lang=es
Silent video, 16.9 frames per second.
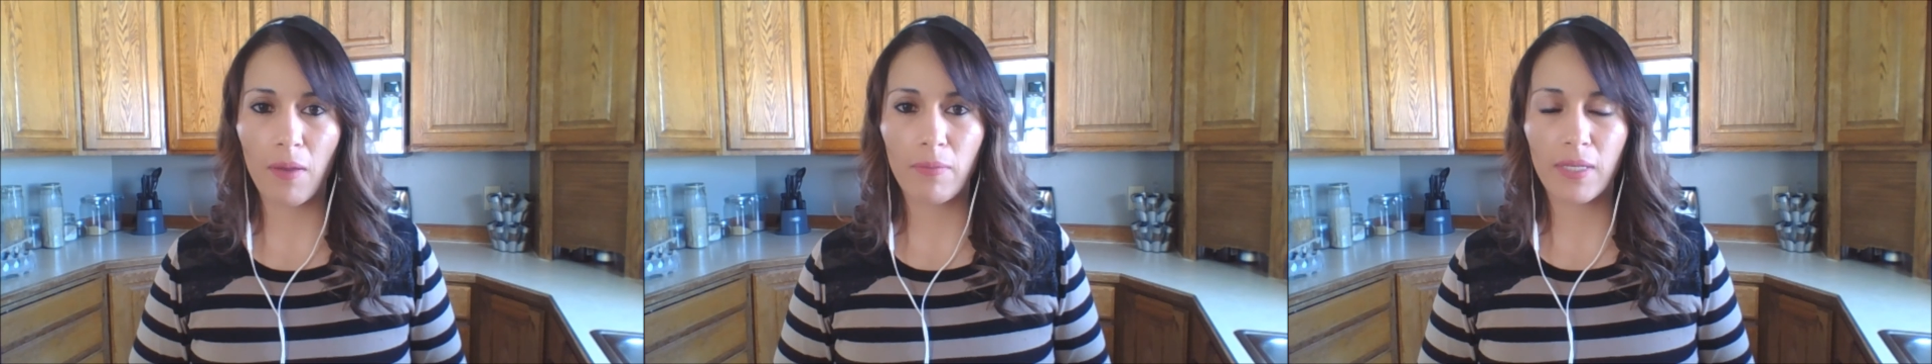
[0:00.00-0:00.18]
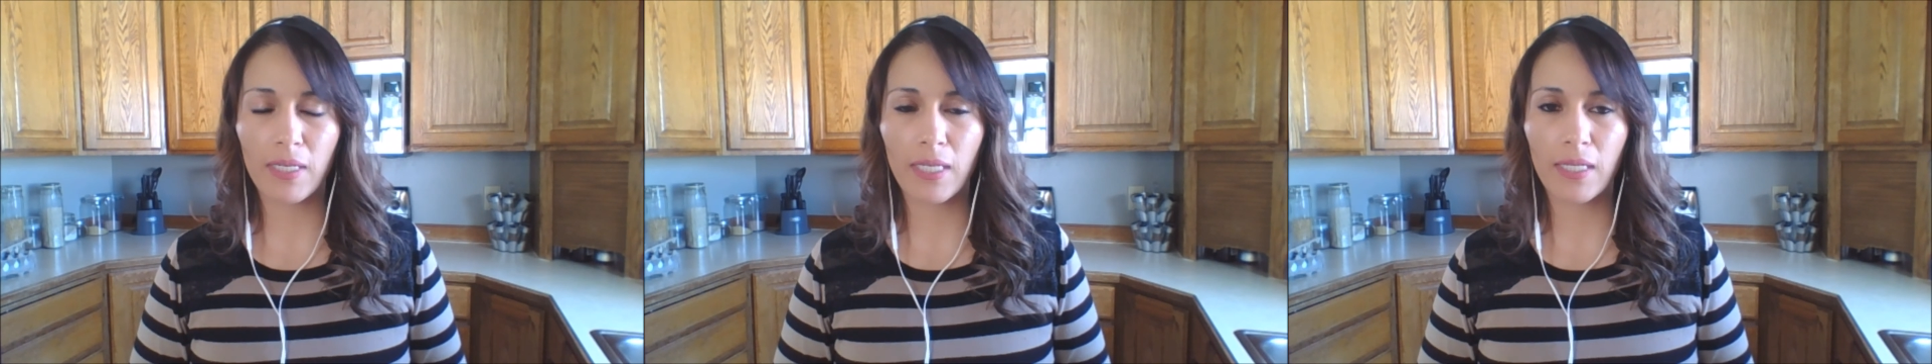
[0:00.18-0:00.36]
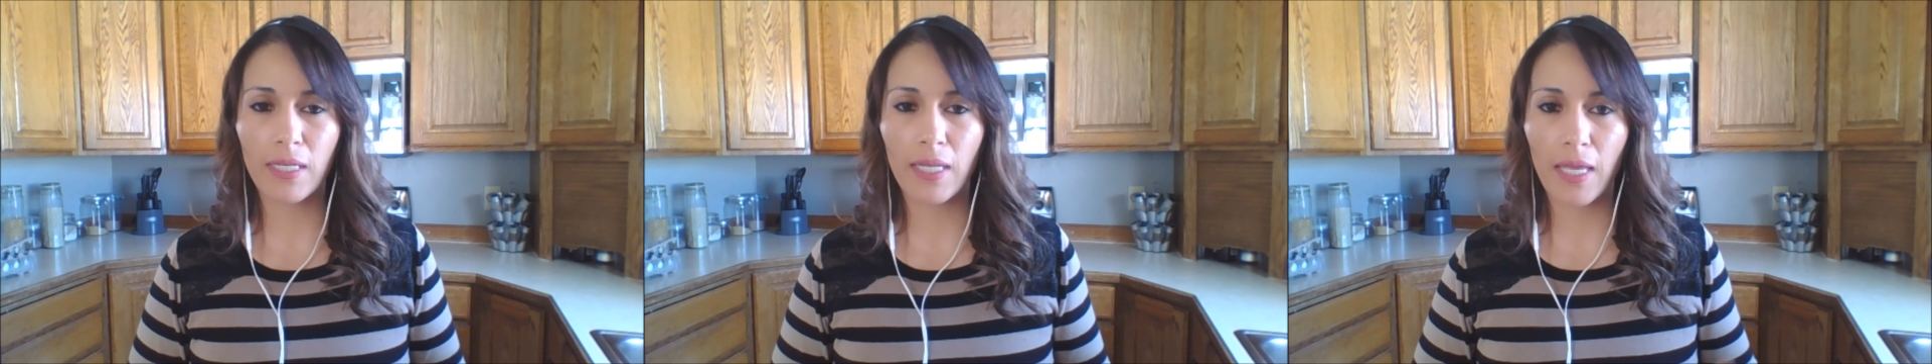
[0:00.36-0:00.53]
a
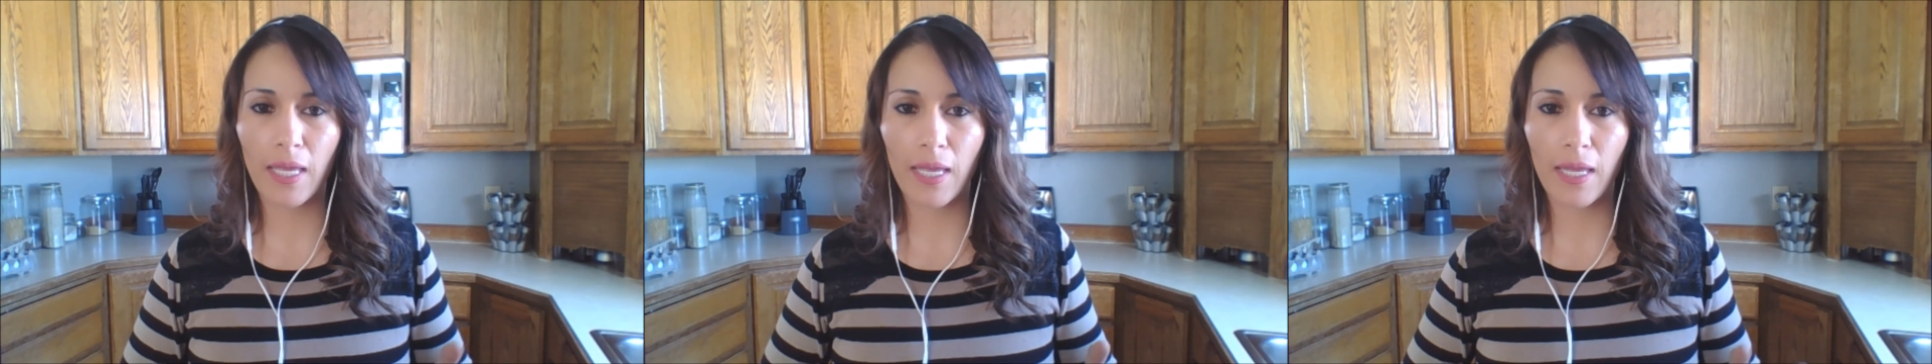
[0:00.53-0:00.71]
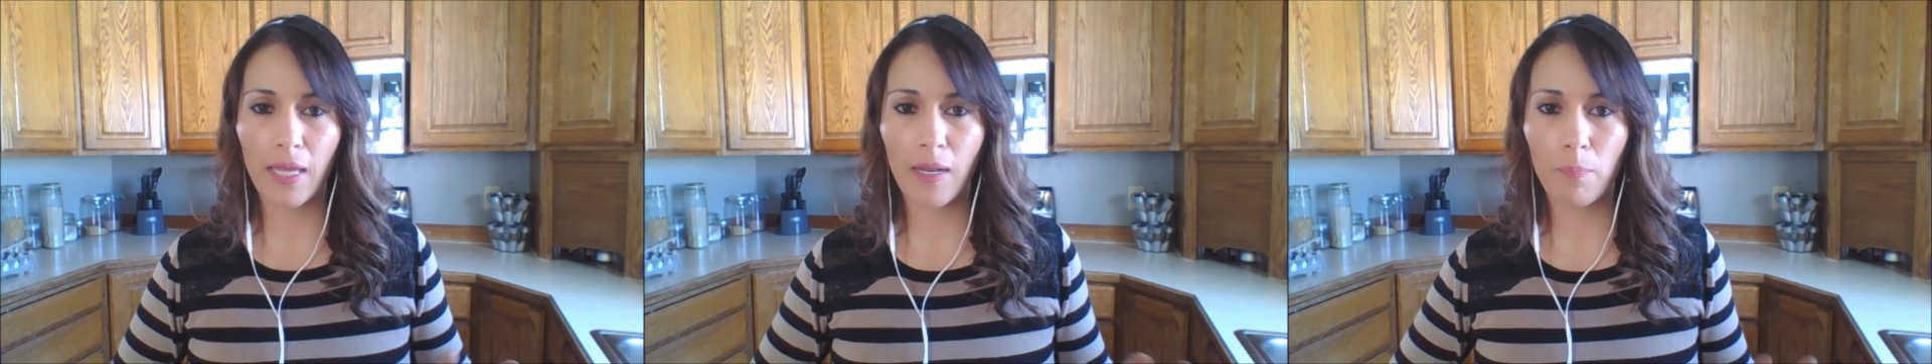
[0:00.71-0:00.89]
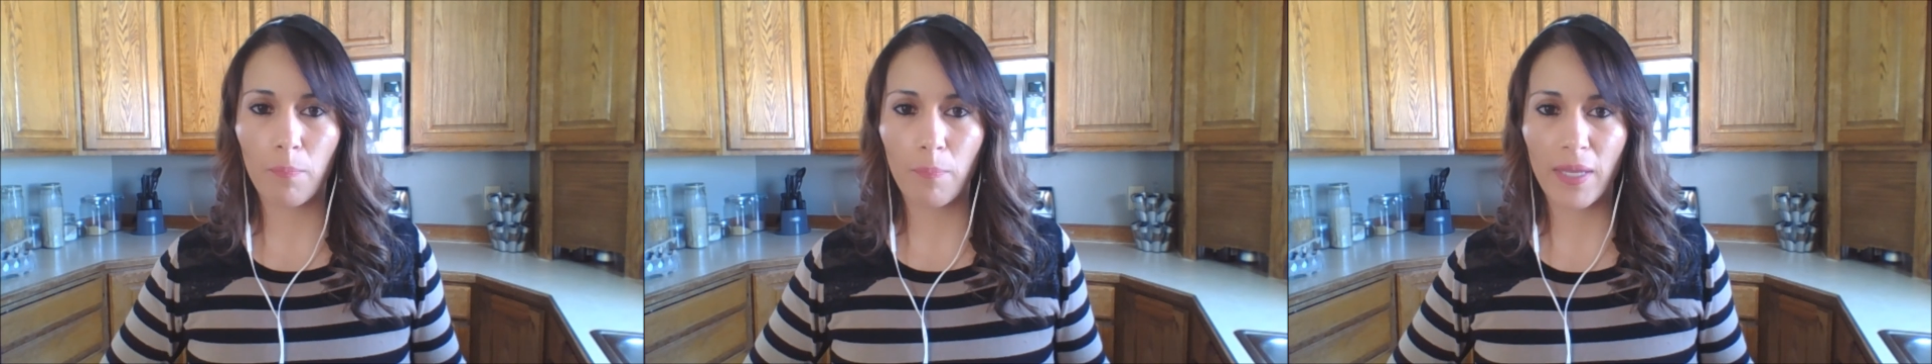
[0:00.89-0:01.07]
venir
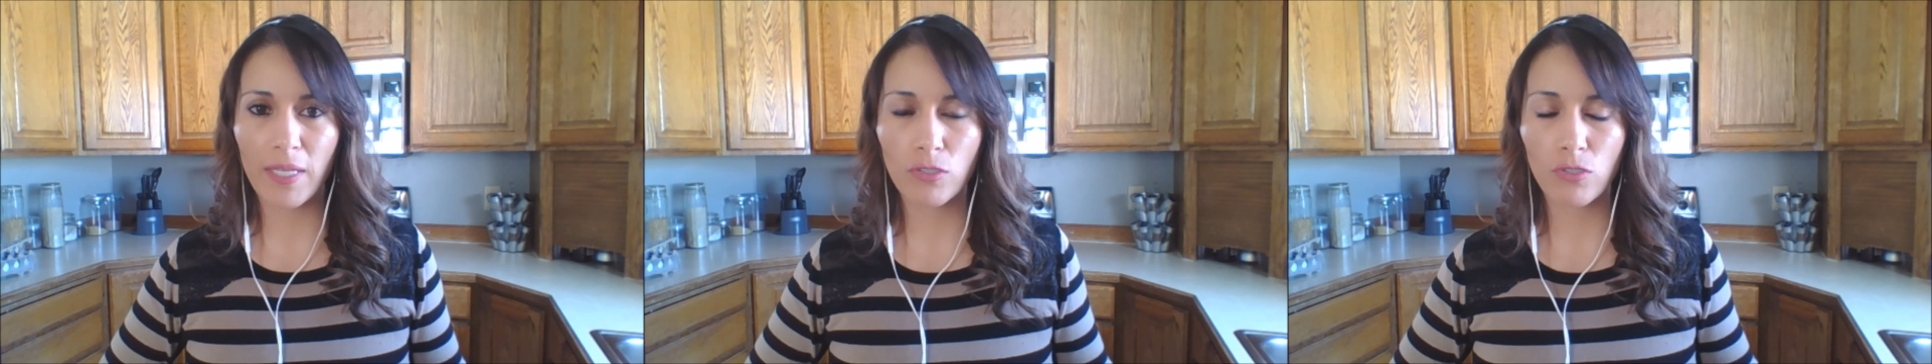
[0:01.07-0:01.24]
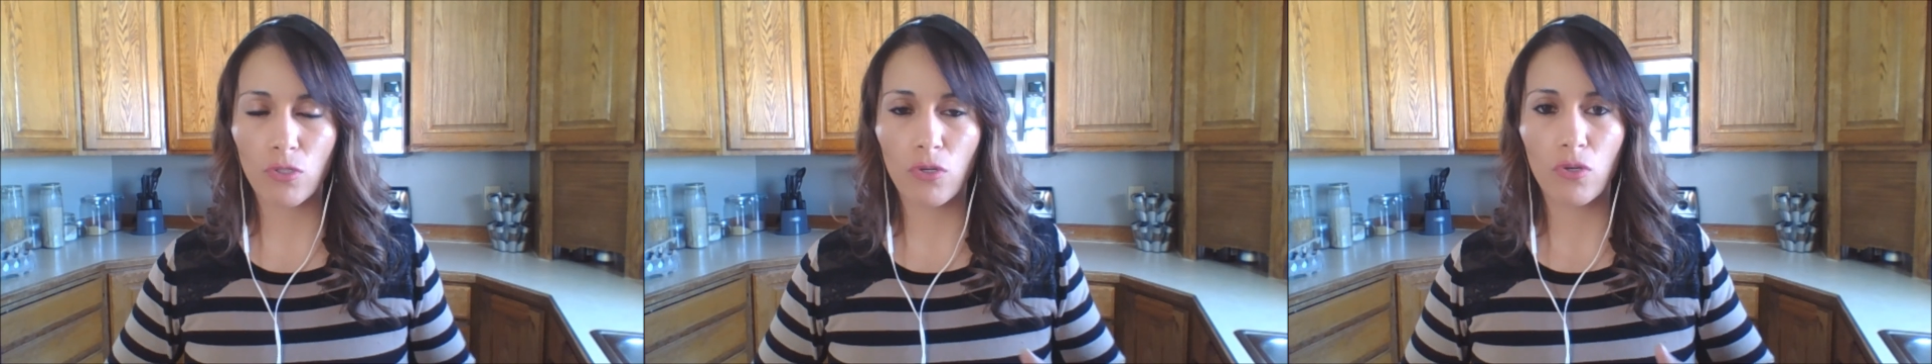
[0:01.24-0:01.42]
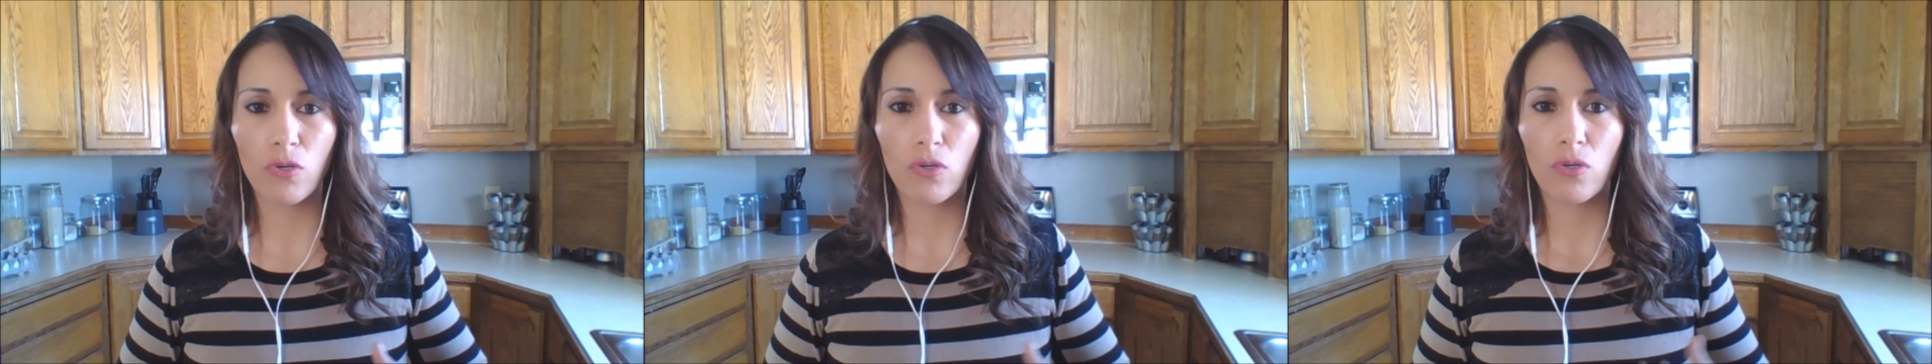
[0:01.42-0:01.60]
el
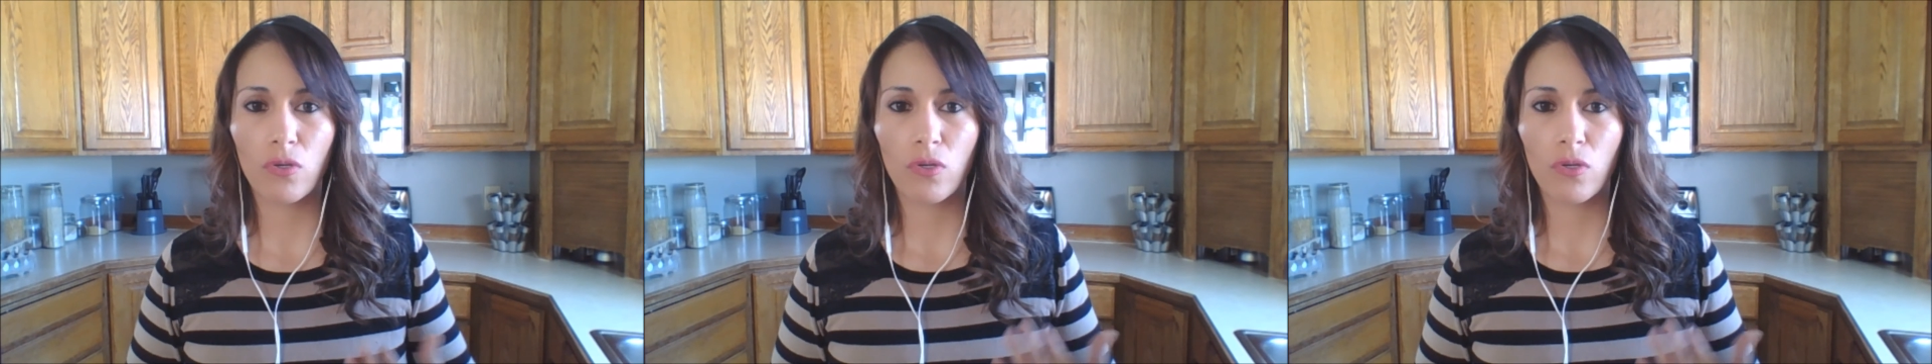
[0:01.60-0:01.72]
peso